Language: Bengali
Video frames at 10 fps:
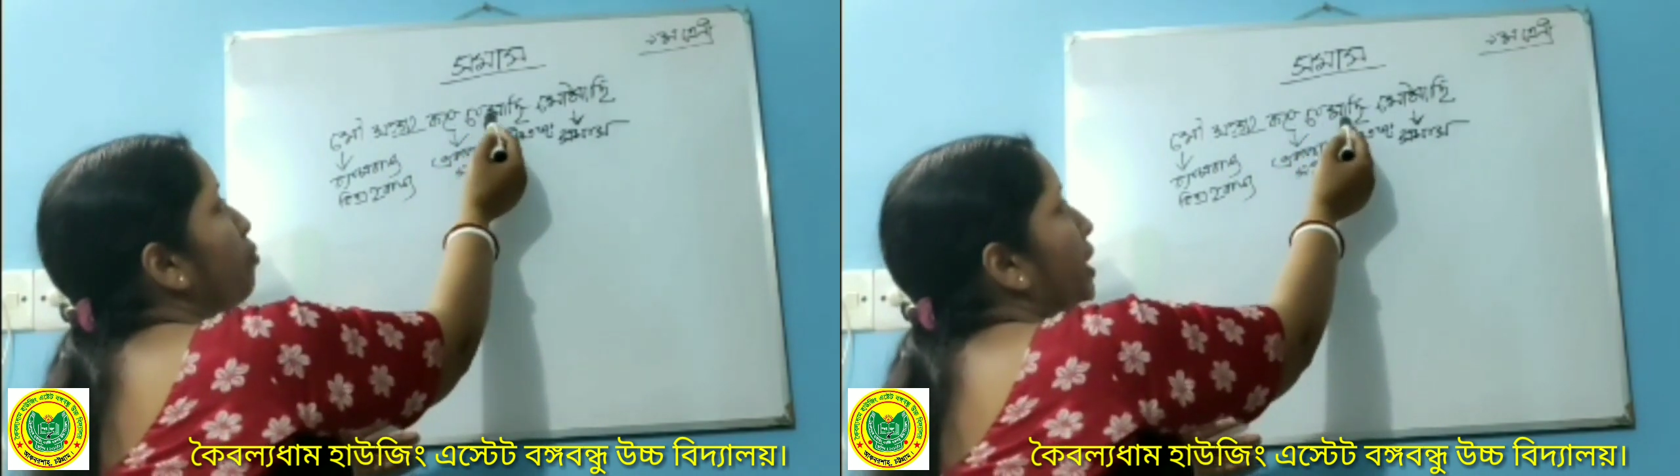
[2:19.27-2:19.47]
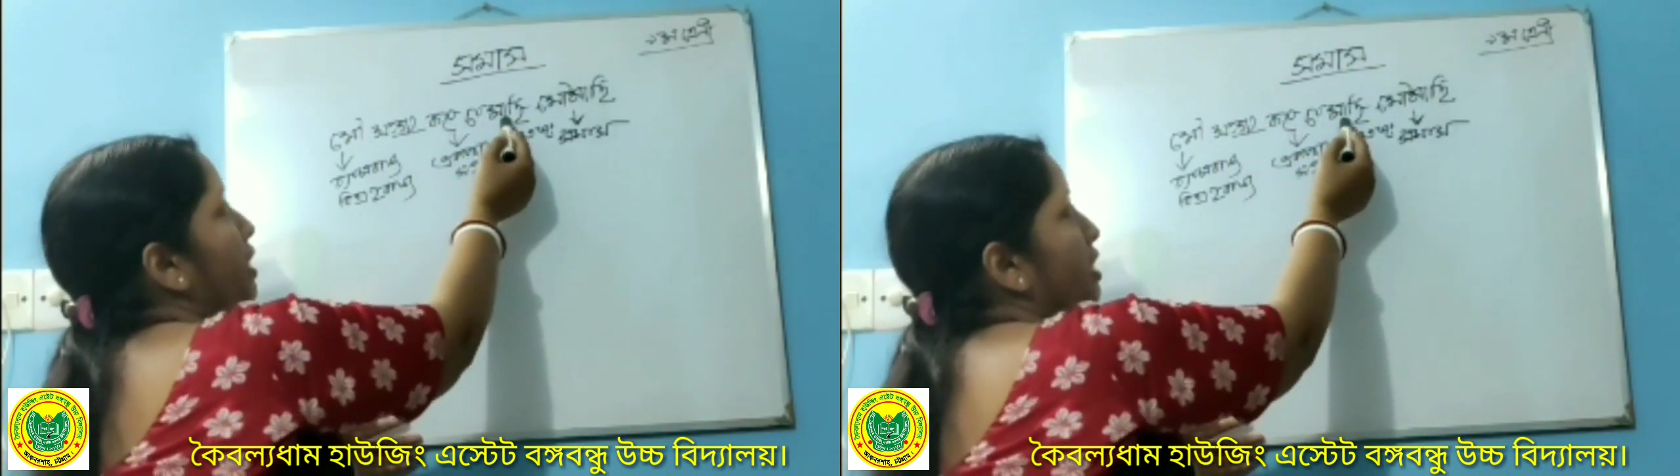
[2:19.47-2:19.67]

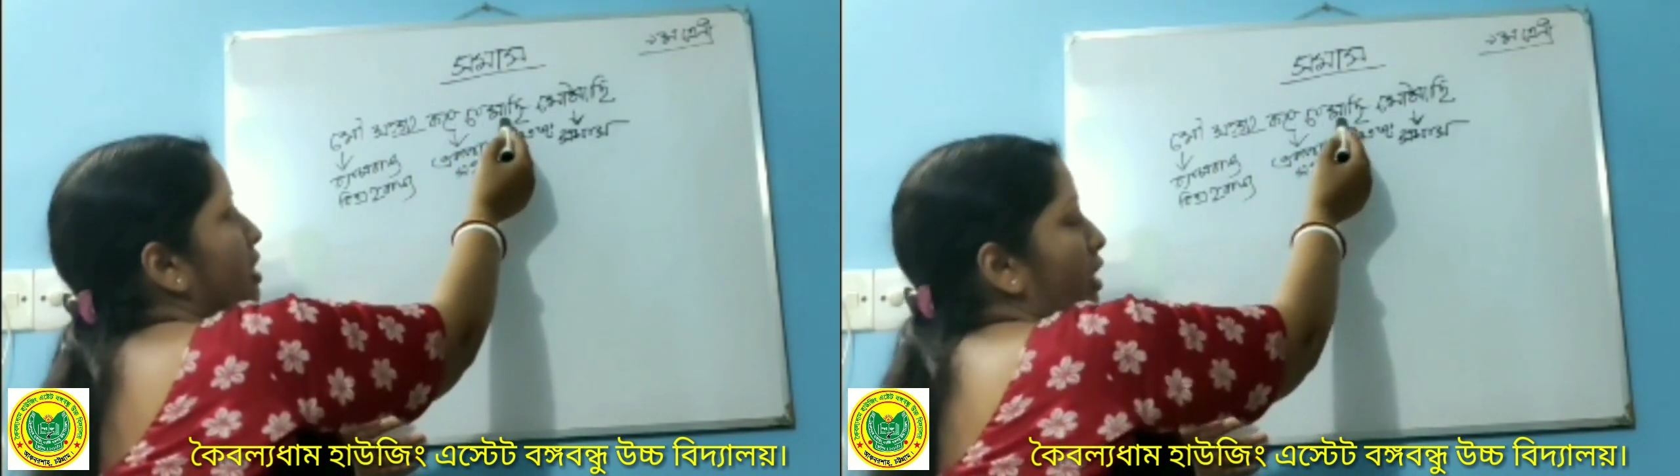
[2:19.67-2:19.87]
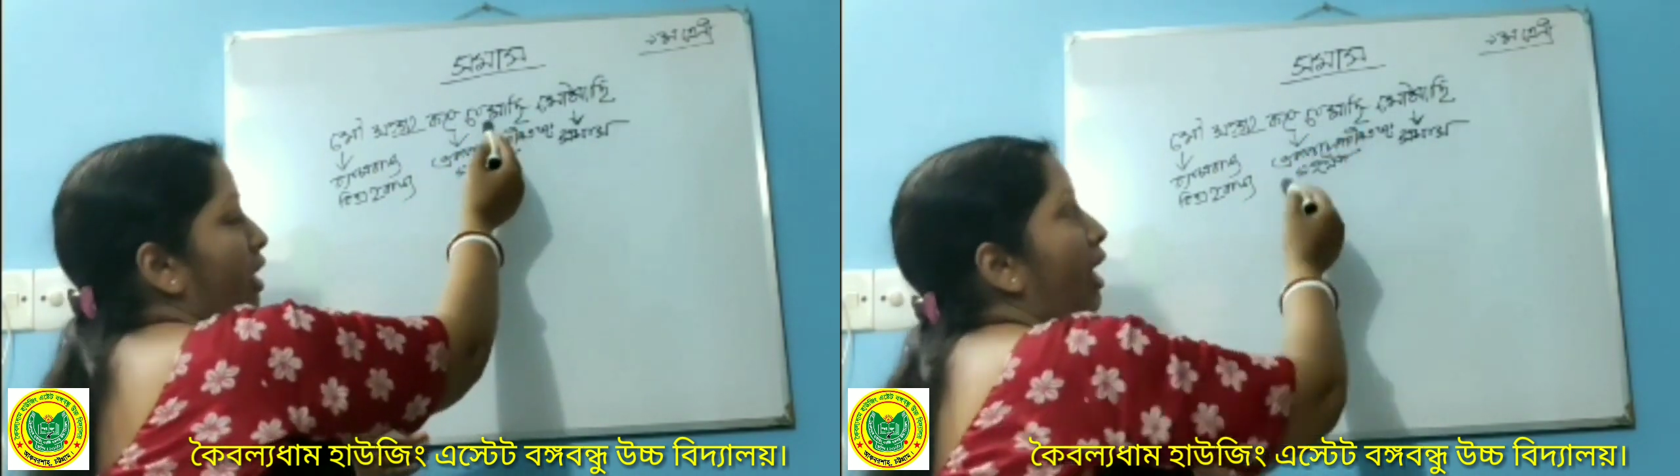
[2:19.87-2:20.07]
মাছি
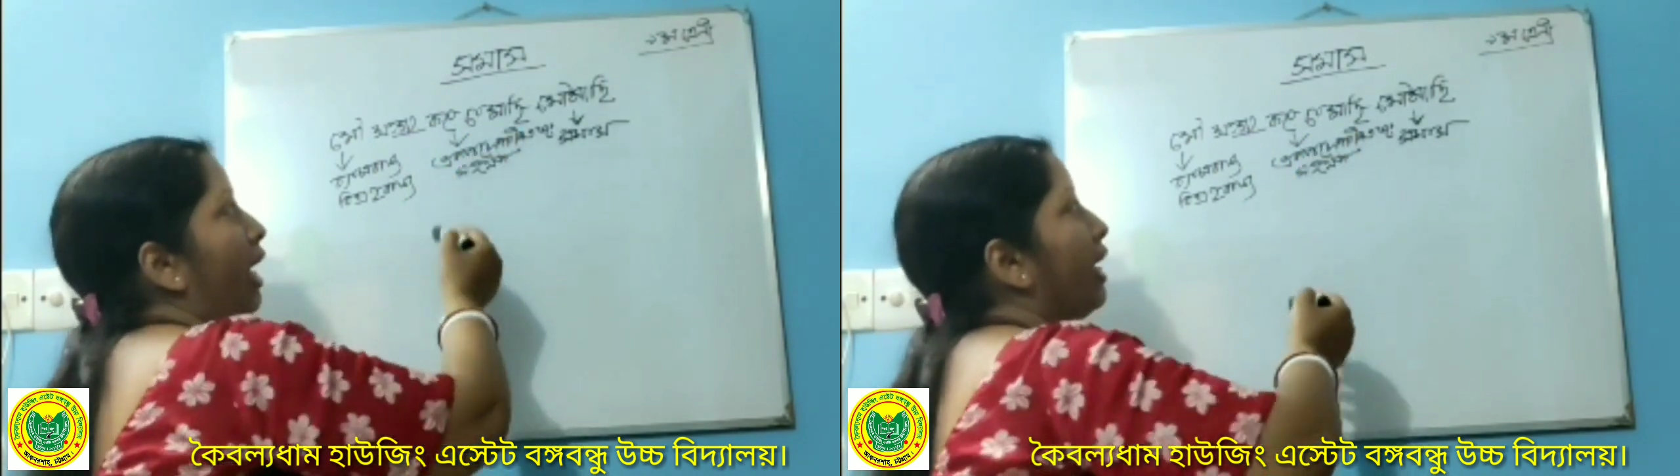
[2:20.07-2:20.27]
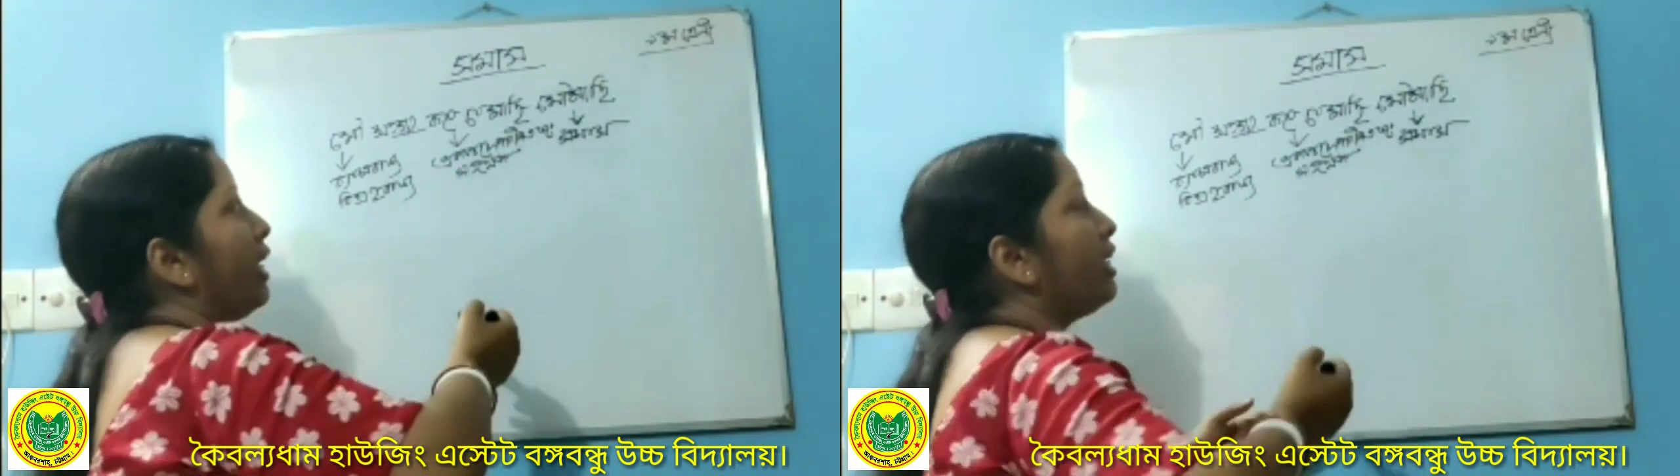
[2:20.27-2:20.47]

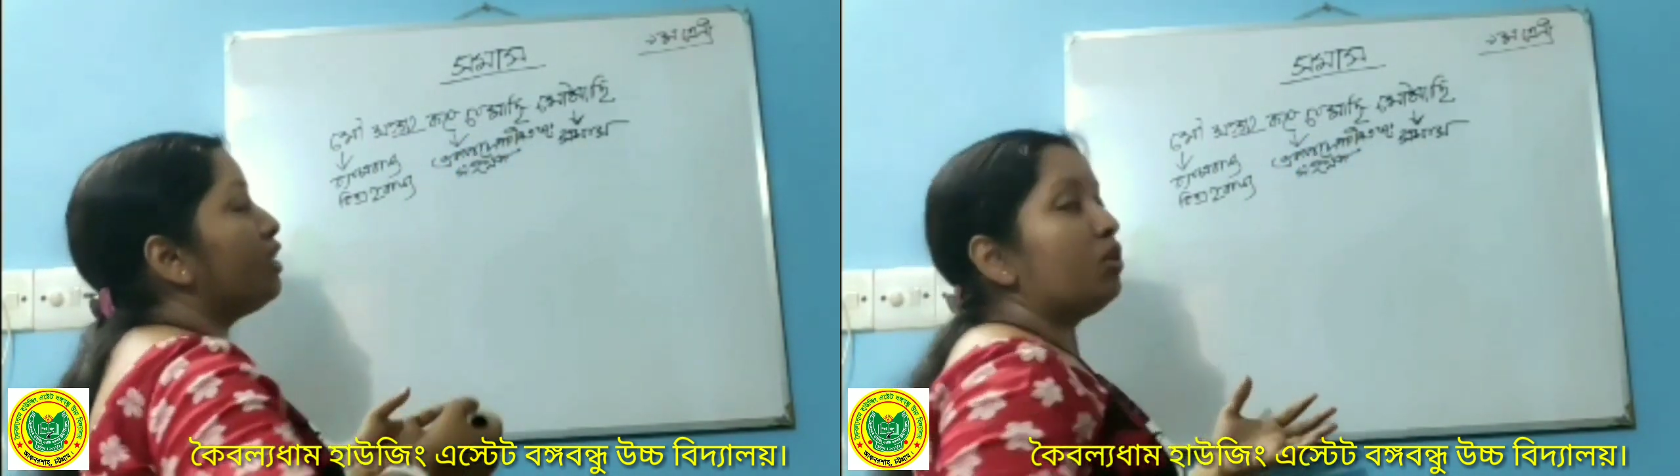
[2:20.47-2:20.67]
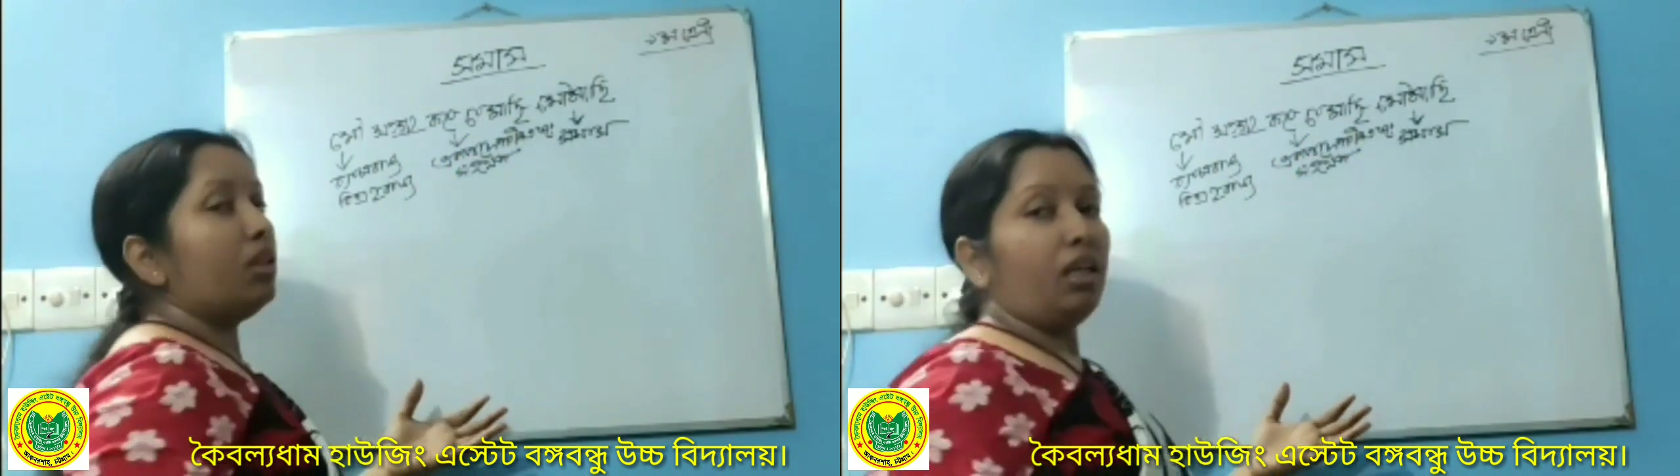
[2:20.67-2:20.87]
এটাকে যদি